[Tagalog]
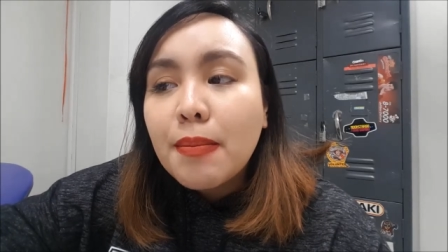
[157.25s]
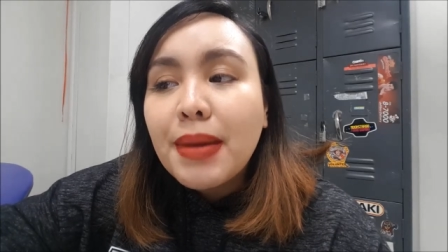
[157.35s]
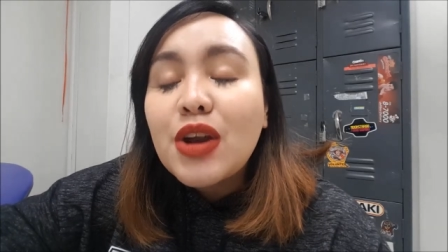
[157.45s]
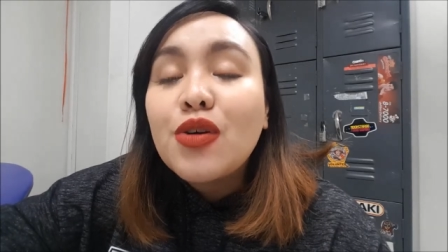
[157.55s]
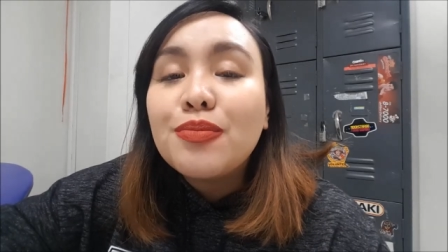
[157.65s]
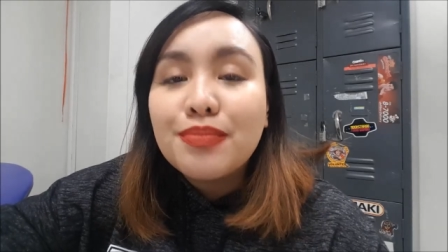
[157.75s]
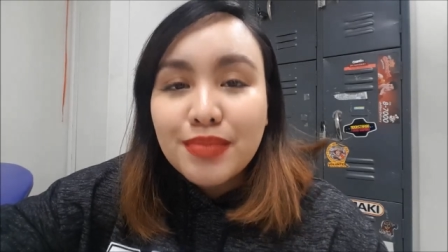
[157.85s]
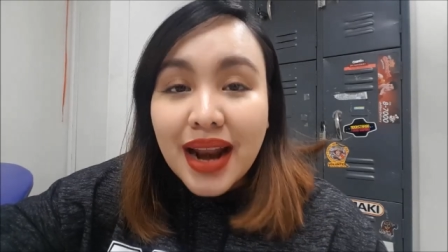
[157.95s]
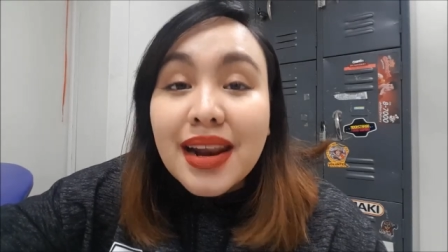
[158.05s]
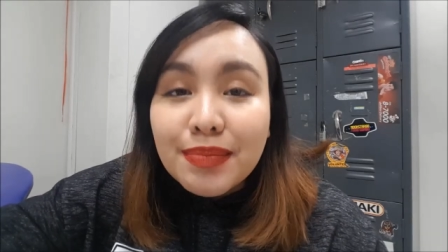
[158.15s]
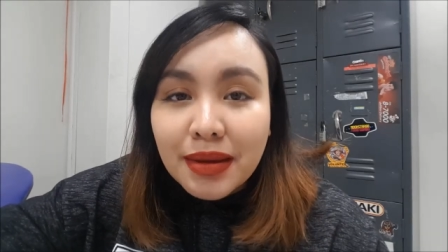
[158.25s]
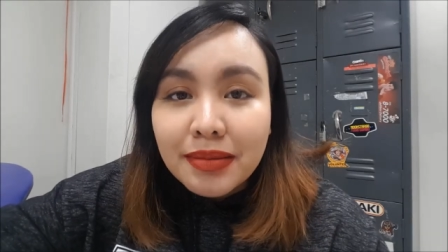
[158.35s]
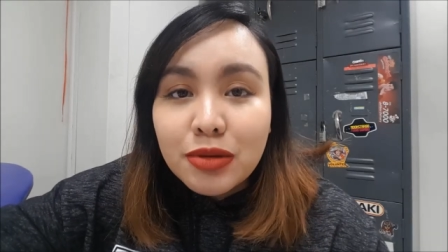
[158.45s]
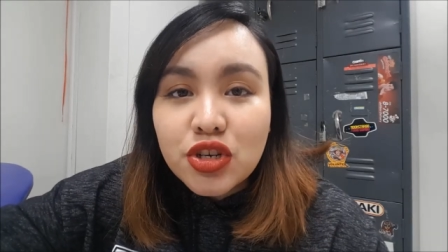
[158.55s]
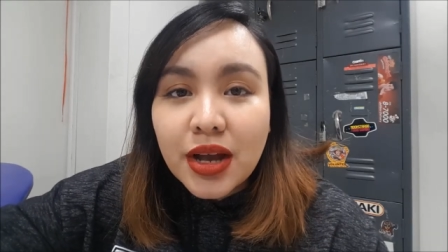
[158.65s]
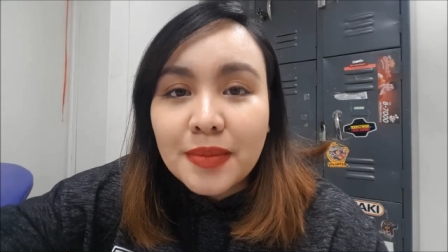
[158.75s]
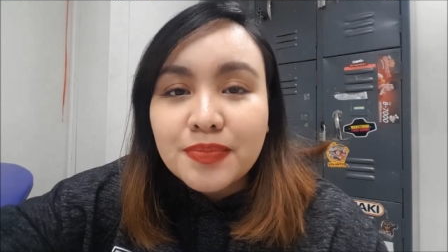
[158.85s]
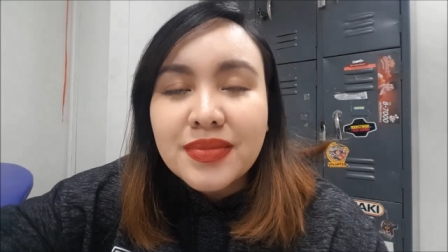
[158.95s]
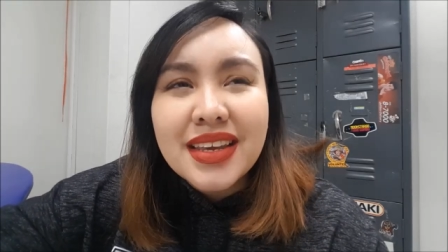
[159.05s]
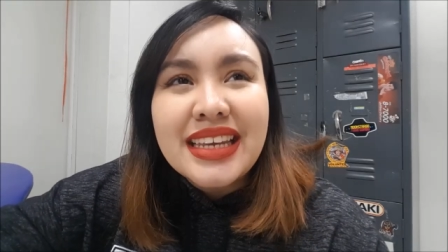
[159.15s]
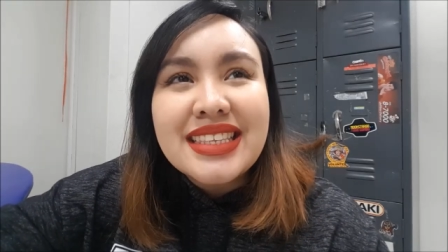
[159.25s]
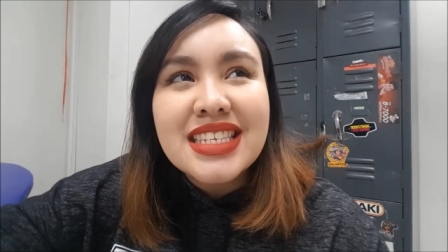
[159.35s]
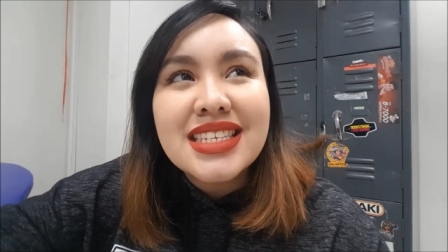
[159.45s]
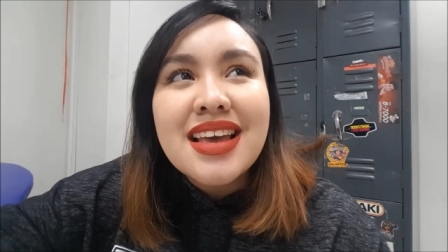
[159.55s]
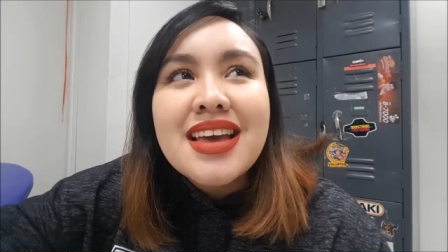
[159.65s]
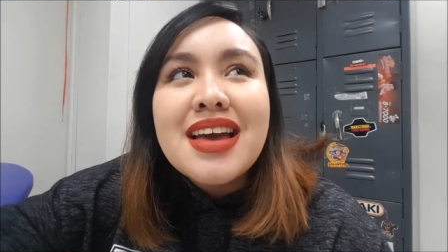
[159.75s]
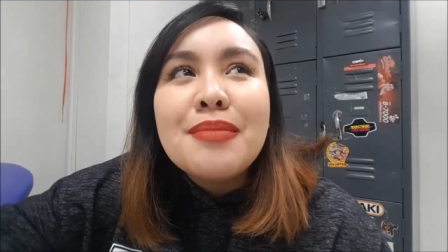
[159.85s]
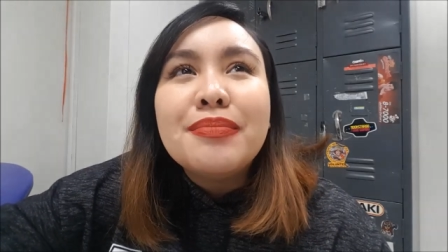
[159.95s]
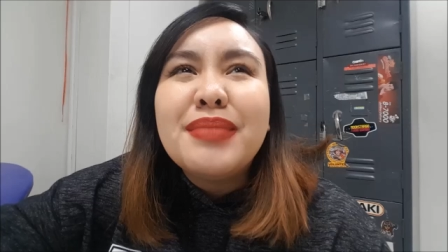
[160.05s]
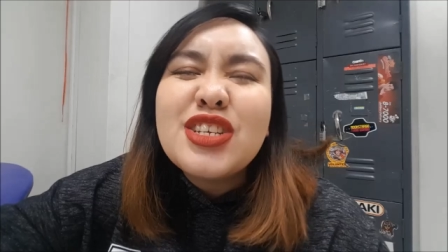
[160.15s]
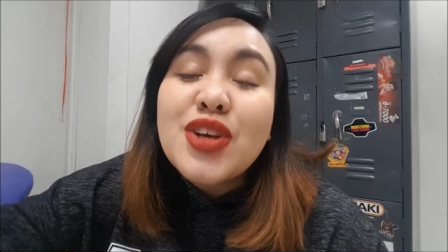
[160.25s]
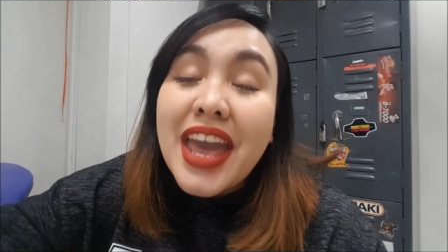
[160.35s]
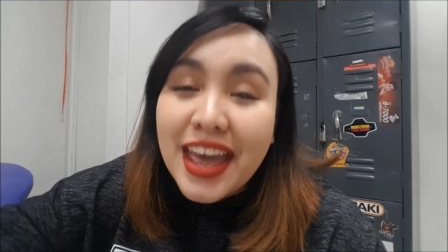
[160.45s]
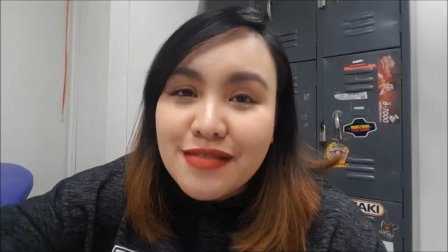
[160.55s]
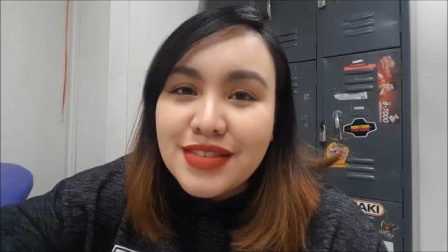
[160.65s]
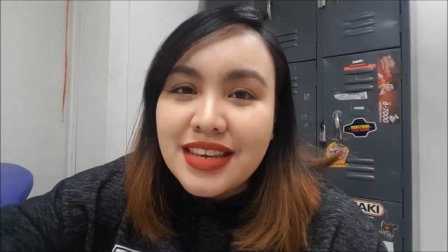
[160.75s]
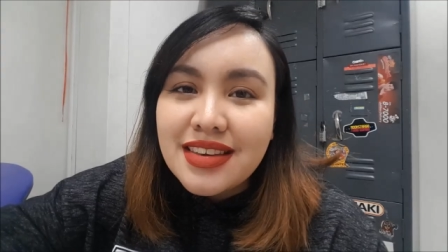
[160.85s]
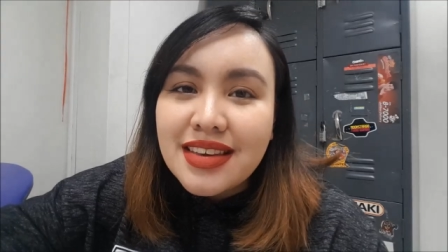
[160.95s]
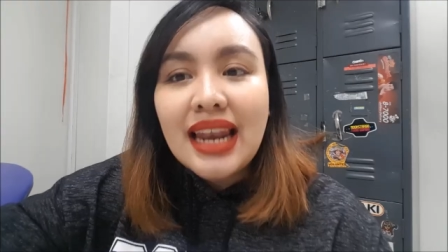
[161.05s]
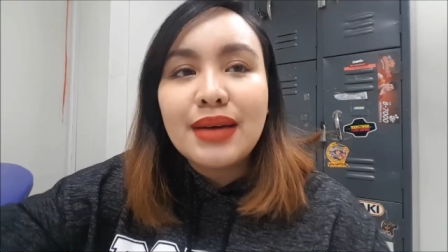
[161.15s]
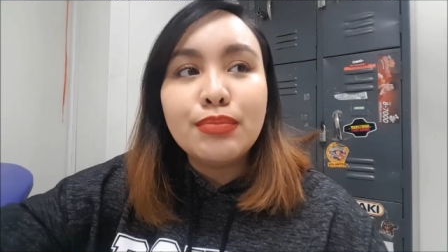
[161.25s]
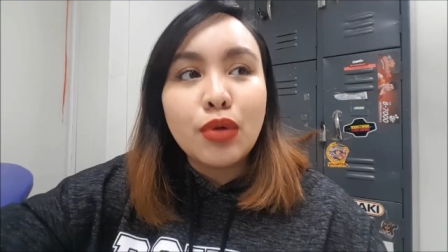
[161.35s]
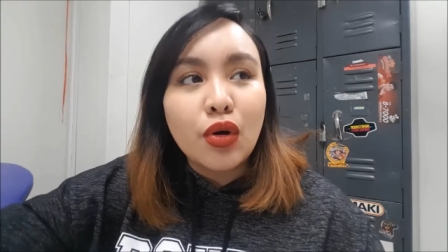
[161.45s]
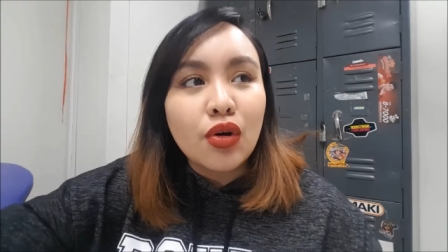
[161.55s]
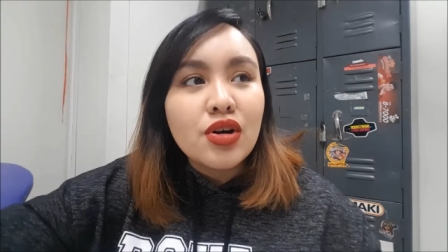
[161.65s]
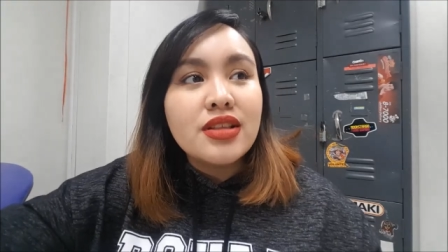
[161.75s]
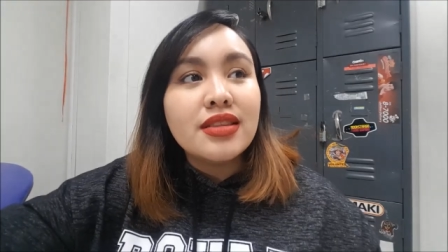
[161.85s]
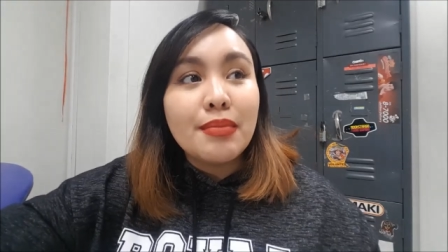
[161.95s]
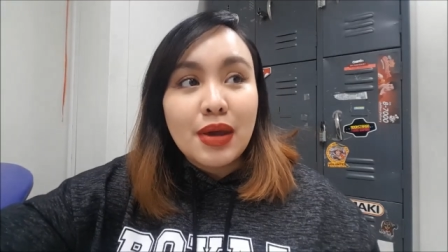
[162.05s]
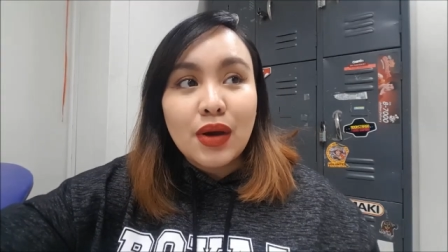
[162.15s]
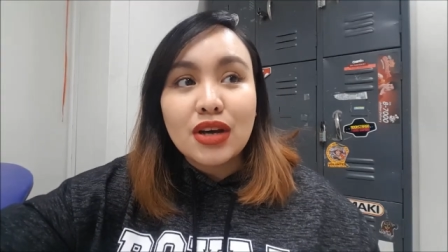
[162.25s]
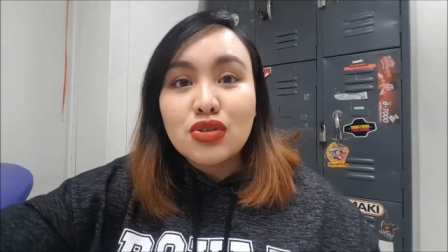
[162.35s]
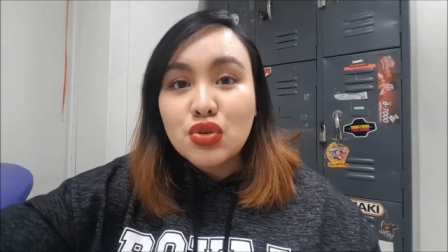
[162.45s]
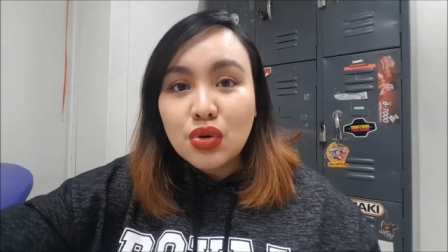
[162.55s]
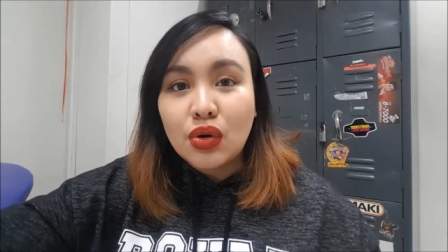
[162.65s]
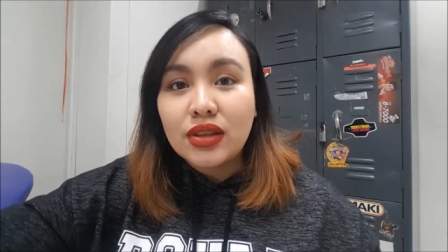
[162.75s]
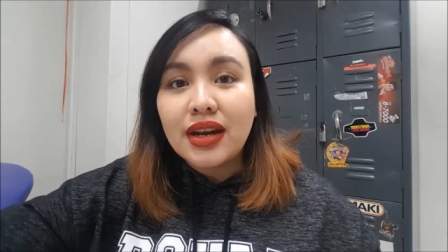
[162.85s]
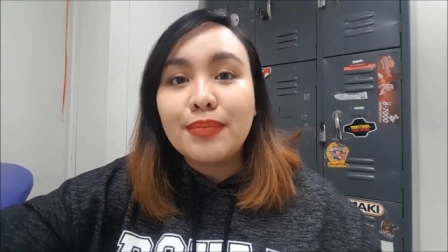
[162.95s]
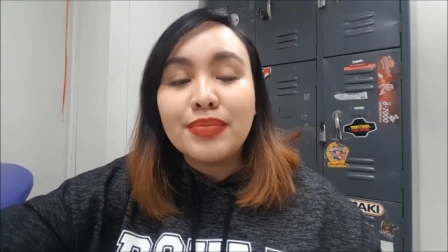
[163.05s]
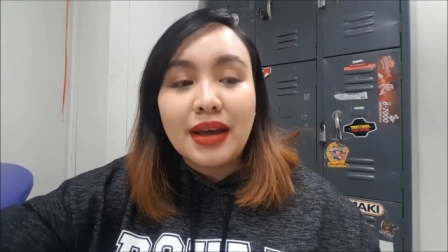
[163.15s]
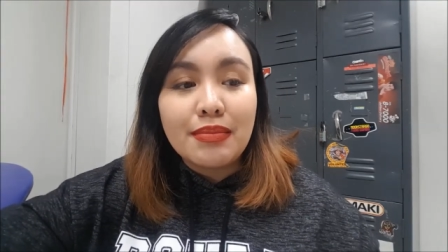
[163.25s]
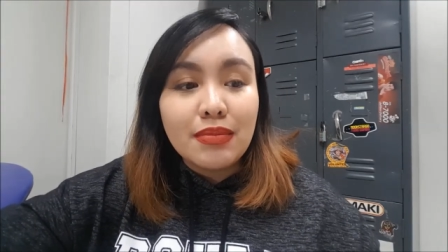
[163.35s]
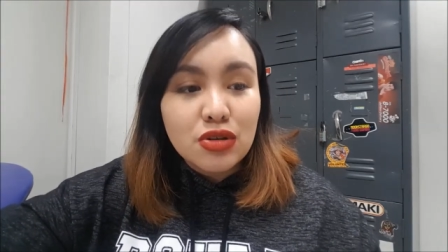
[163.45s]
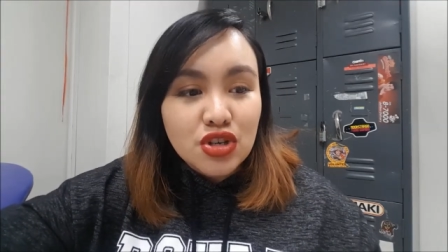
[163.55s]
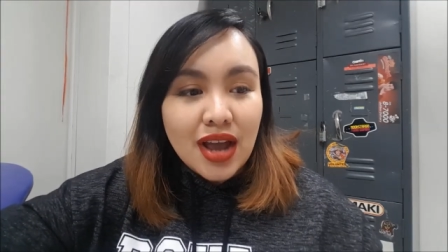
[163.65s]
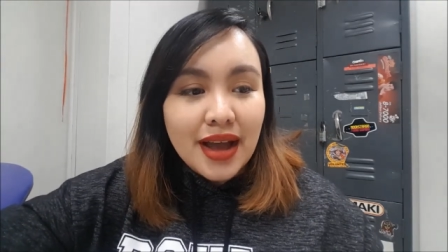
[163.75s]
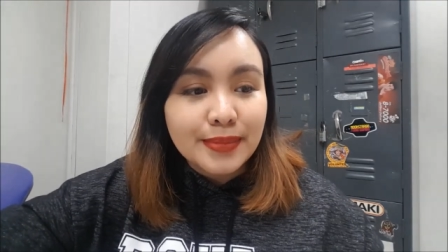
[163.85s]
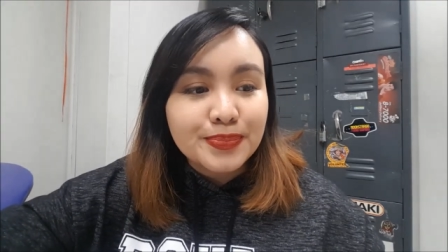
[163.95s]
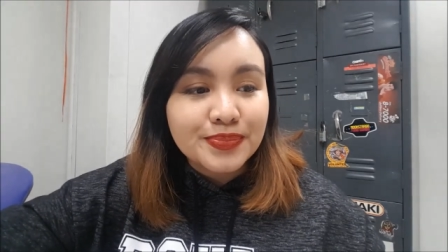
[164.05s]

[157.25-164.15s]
Pero, mararamdaman mo siya. It's medyo heavy. Alam mo na meron kang suot, ramdam mo siya.